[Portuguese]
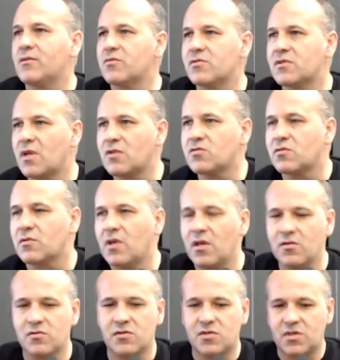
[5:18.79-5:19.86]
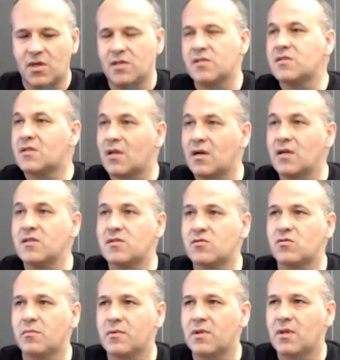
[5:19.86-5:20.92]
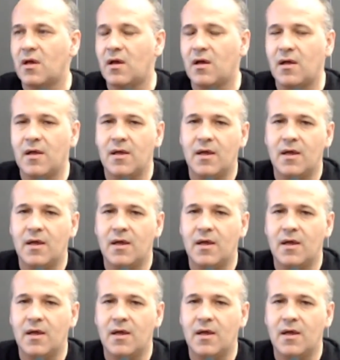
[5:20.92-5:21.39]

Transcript: dos Estados Unidos e tinha estantes no, na,